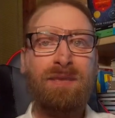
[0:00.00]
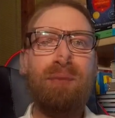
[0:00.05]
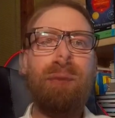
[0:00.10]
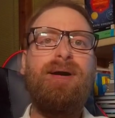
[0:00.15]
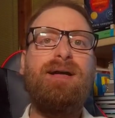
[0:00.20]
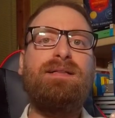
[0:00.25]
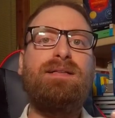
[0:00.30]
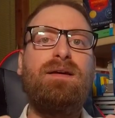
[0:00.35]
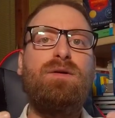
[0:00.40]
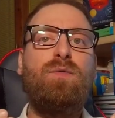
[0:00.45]
A
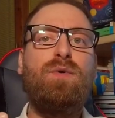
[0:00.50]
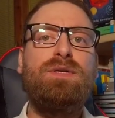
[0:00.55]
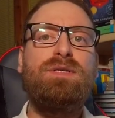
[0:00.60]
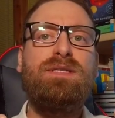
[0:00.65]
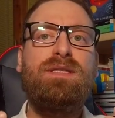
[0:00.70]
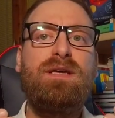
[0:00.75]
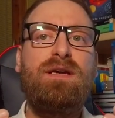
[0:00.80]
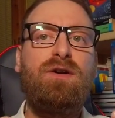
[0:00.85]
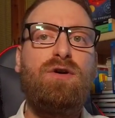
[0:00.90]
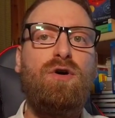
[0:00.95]
parte
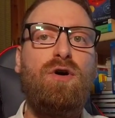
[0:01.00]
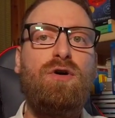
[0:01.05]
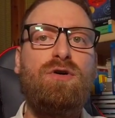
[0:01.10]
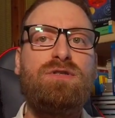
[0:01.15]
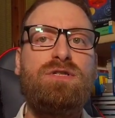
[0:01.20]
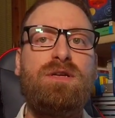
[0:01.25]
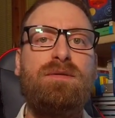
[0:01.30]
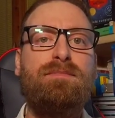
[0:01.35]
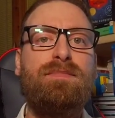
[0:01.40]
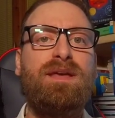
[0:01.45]
queste
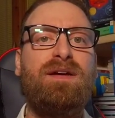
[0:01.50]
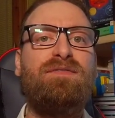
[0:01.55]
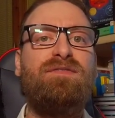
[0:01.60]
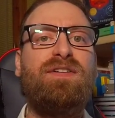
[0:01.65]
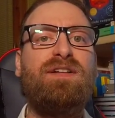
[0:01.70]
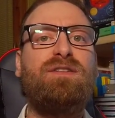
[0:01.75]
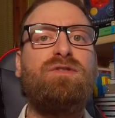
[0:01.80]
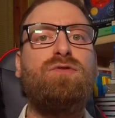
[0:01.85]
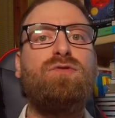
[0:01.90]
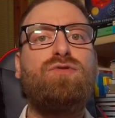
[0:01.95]
cose mi ha
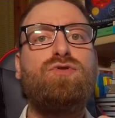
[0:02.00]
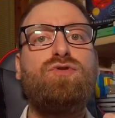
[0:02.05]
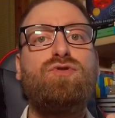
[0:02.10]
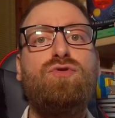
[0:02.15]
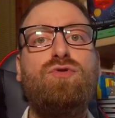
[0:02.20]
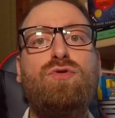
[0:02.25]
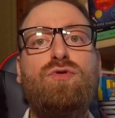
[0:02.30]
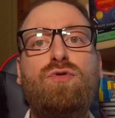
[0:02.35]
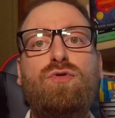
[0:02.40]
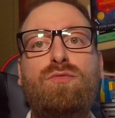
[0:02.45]
fatto
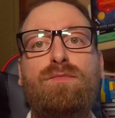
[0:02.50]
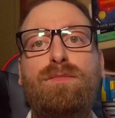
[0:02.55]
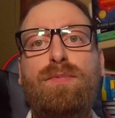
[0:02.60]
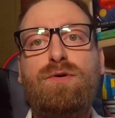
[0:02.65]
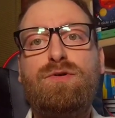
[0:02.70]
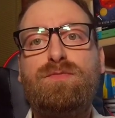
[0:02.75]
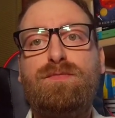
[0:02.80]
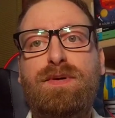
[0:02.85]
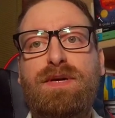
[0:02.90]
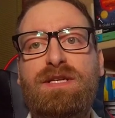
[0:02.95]
solo un
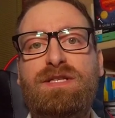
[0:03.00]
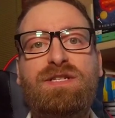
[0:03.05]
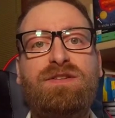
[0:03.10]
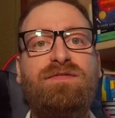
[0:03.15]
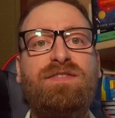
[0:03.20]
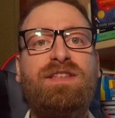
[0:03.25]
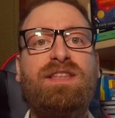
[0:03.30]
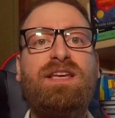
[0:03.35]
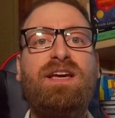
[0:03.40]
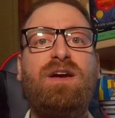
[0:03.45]
po' specie
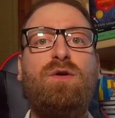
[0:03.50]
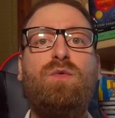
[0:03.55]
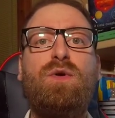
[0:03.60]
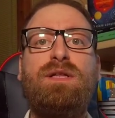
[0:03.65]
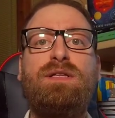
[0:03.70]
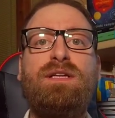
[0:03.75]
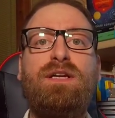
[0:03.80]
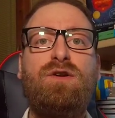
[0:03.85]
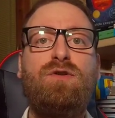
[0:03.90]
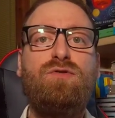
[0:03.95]
vedere
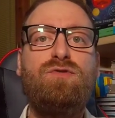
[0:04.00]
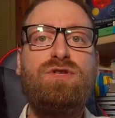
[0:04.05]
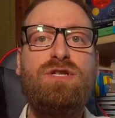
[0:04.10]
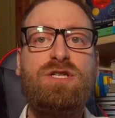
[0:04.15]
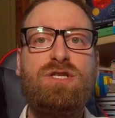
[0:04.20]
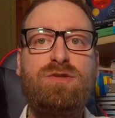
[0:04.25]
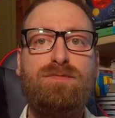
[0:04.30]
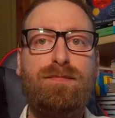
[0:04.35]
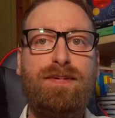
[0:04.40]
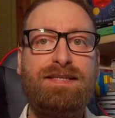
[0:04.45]
una
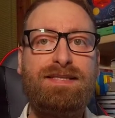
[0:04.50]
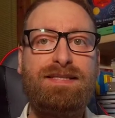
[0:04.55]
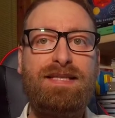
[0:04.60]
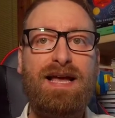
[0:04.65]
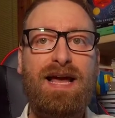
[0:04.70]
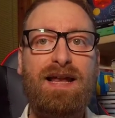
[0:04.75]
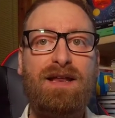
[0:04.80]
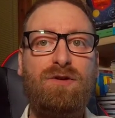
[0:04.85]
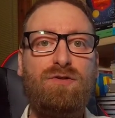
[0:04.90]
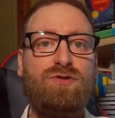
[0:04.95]
tecnologia
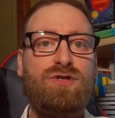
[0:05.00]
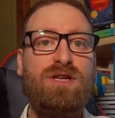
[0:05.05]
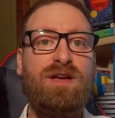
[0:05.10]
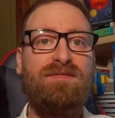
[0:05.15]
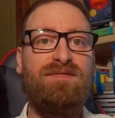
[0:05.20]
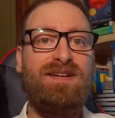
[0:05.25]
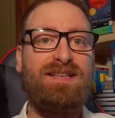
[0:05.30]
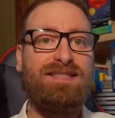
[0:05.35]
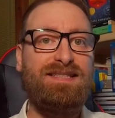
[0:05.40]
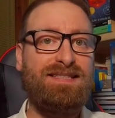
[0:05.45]
spaziale così
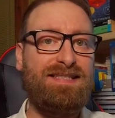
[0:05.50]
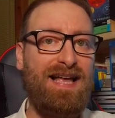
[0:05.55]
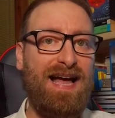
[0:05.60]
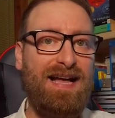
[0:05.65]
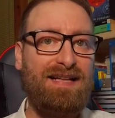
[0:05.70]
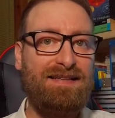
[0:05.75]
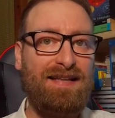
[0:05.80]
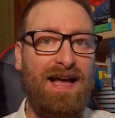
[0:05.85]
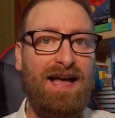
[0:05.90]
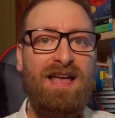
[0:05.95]

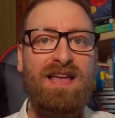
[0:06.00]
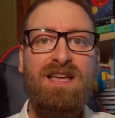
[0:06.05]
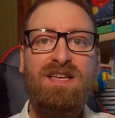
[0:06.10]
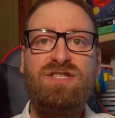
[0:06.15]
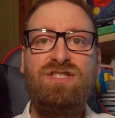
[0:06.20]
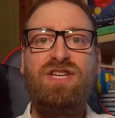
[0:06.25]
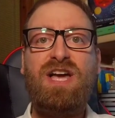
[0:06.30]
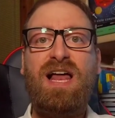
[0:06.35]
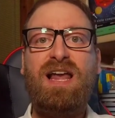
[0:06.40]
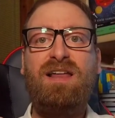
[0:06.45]
avanzata
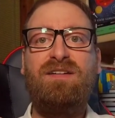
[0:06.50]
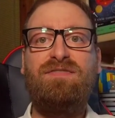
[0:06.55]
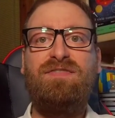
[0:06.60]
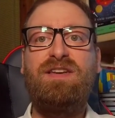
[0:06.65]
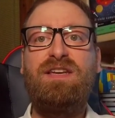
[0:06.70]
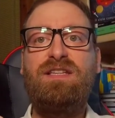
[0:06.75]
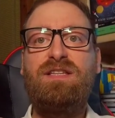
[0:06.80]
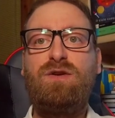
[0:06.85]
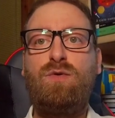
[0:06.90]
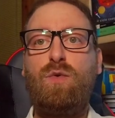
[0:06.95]
già alla
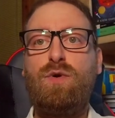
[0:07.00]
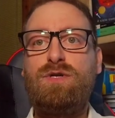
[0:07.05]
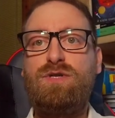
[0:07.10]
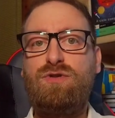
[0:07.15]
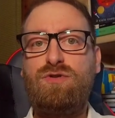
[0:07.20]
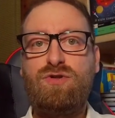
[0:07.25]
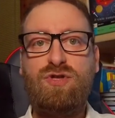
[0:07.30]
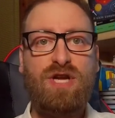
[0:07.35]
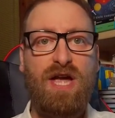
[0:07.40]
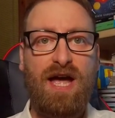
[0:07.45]
fine di
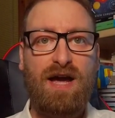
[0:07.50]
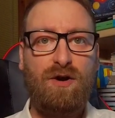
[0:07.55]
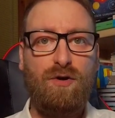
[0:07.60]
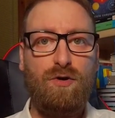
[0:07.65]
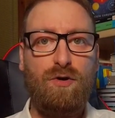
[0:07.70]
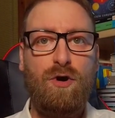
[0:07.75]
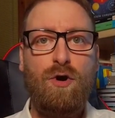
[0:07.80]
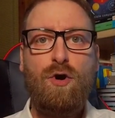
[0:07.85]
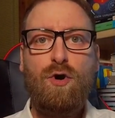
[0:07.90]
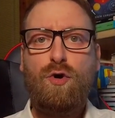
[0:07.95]
questo
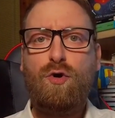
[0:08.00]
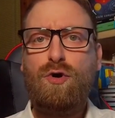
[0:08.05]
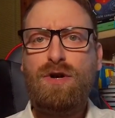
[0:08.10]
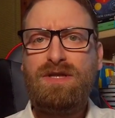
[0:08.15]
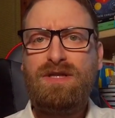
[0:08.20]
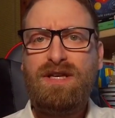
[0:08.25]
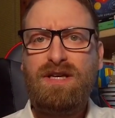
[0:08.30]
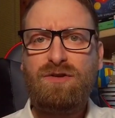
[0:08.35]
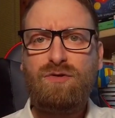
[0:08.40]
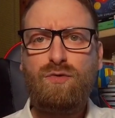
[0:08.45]
secolo, con
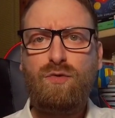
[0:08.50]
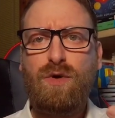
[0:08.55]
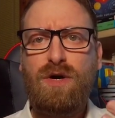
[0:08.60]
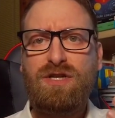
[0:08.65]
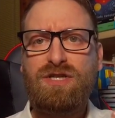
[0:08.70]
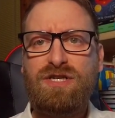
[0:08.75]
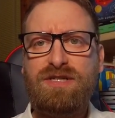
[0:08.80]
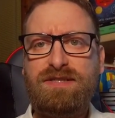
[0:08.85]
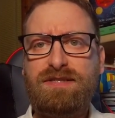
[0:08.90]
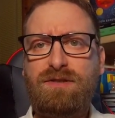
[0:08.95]
addirittura
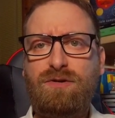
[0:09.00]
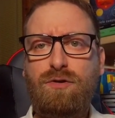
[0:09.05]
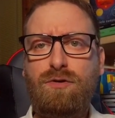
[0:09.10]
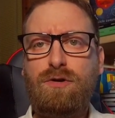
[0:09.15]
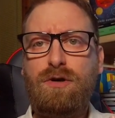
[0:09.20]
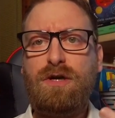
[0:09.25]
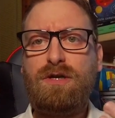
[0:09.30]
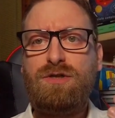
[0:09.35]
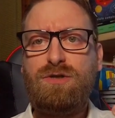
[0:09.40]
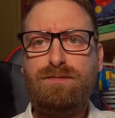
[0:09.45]

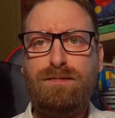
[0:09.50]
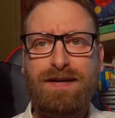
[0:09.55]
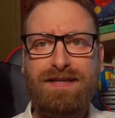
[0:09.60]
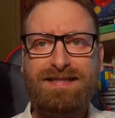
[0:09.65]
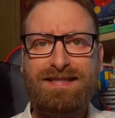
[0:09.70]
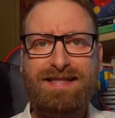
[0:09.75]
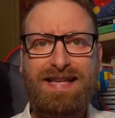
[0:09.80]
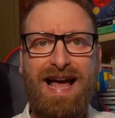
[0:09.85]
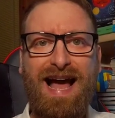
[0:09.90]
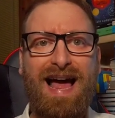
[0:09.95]
ascensori
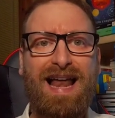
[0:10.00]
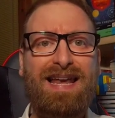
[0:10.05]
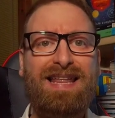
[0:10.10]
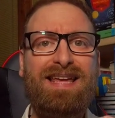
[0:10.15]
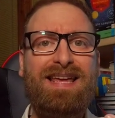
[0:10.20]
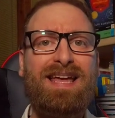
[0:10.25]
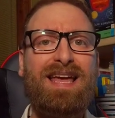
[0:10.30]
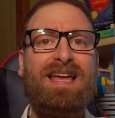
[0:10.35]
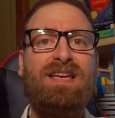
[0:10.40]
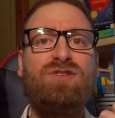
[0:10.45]

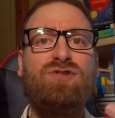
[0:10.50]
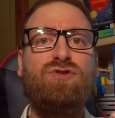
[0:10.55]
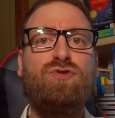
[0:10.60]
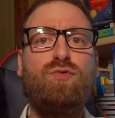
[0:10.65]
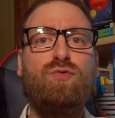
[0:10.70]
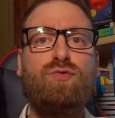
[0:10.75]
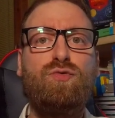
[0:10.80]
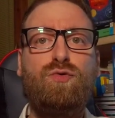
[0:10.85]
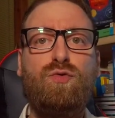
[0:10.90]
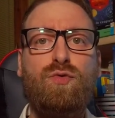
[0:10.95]
spaziali e
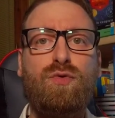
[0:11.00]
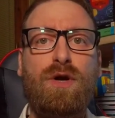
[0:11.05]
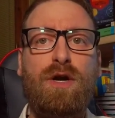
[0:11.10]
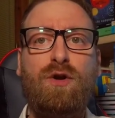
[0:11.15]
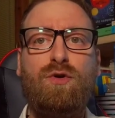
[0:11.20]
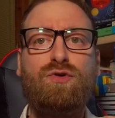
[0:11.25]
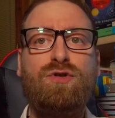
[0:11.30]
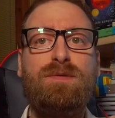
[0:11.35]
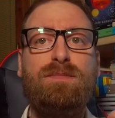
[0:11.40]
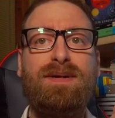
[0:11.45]

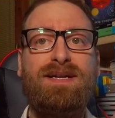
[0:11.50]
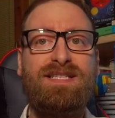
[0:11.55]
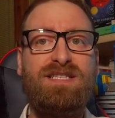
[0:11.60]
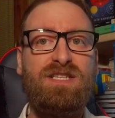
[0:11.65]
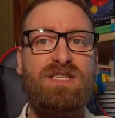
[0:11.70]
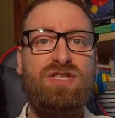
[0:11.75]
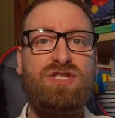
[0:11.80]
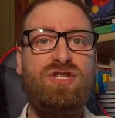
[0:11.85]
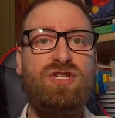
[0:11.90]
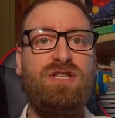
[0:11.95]
strutture così
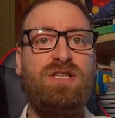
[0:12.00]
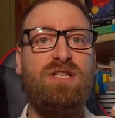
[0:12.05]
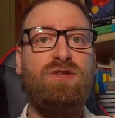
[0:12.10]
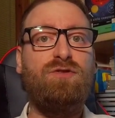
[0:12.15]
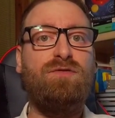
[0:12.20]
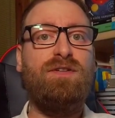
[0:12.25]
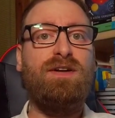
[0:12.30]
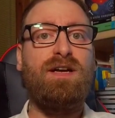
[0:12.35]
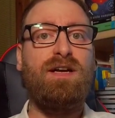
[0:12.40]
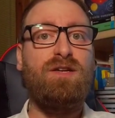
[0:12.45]
massicce da
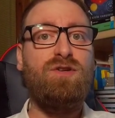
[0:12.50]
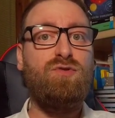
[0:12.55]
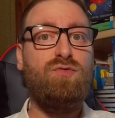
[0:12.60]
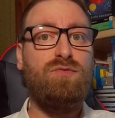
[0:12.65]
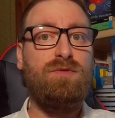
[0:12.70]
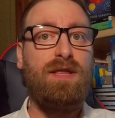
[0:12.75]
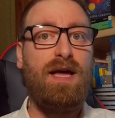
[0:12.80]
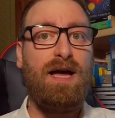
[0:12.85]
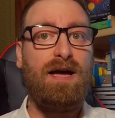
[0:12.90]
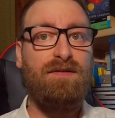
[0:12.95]
dover
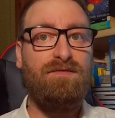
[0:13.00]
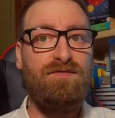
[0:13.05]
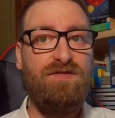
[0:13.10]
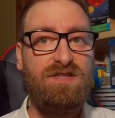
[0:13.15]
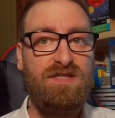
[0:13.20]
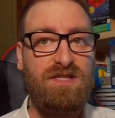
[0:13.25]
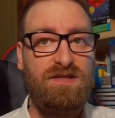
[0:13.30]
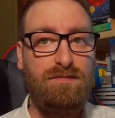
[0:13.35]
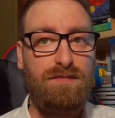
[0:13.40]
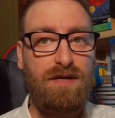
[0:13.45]
risultare
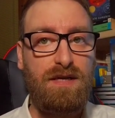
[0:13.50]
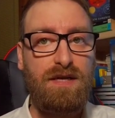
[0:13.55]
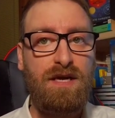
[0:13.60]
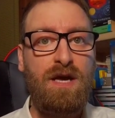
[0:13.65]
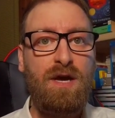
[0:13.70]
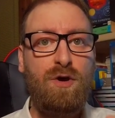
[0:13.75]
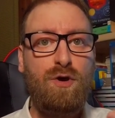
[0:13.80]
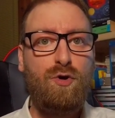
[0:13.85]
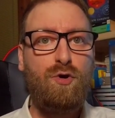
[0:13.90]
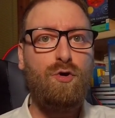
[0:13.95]
visibili
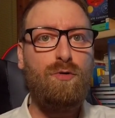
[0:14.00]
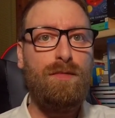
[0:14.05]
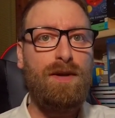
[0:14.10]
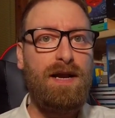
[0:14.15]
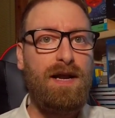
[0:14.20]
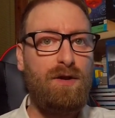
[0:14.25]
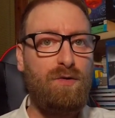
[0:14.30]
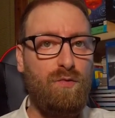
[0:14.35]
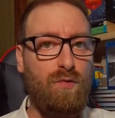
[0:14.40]
come la